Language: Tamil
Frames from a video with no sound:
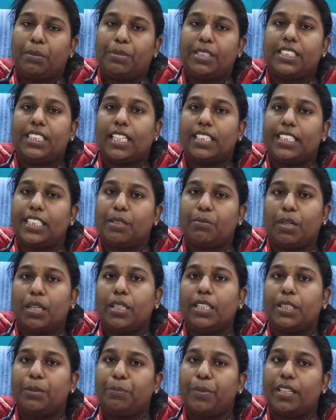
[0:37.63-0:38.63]
பேபிஸ்
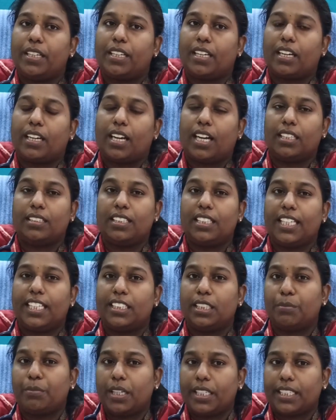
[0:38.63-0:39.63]
அதிகமாக இது பண்ணுறாங்க அதில்
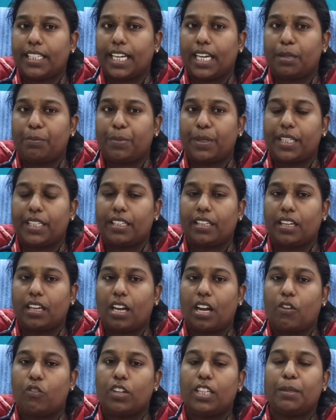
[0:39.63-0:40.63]
என்ன மாதிரி கேர்
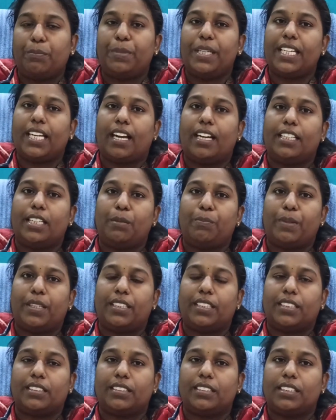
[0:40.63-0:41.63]
பண்ணிக்கலாம் அவங்கள எப்படி ஹேண்டில்
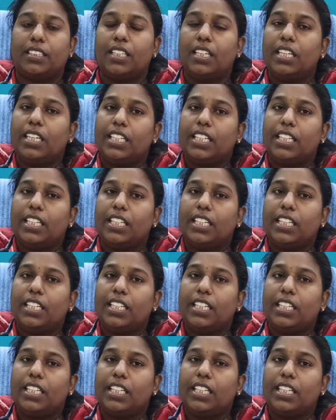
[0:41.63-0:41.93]
பண்ணுறது